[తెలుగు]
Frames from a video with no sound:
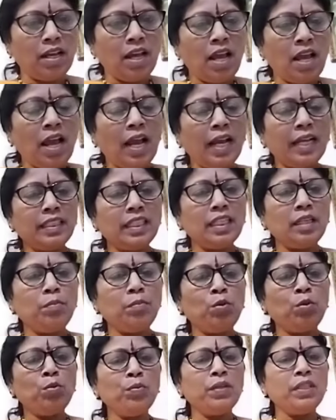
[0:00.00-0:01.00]
అయితే ఈ భూమి
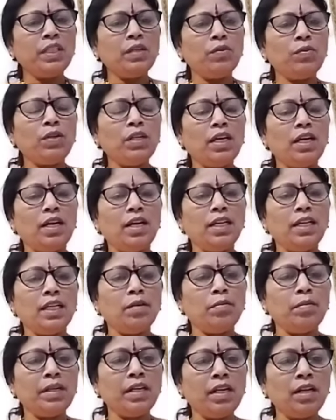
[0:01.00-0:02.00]
మీద ఉన్న ఇరవై
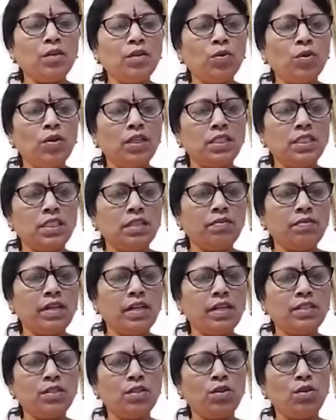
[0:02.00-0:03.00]
నాలుగు కోట్ల
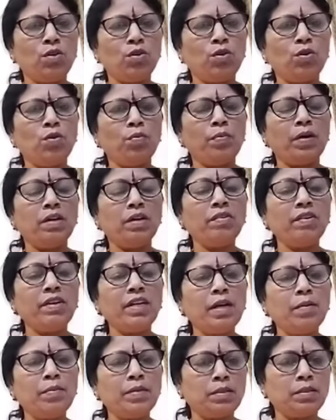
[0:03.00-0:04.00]
జీవరాశుల్లో భగవన్నామ
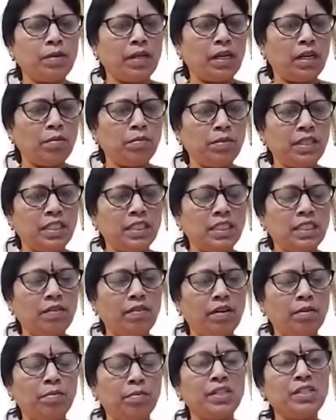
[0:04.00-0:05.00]
స్మరణం చేసేవాడు
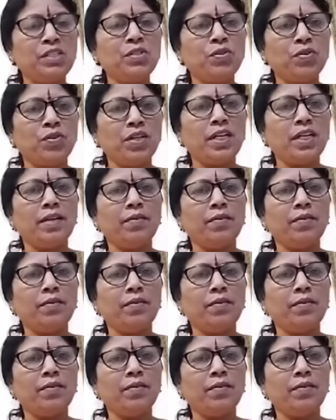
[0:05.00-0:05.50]
మనిషి ఒక్కడే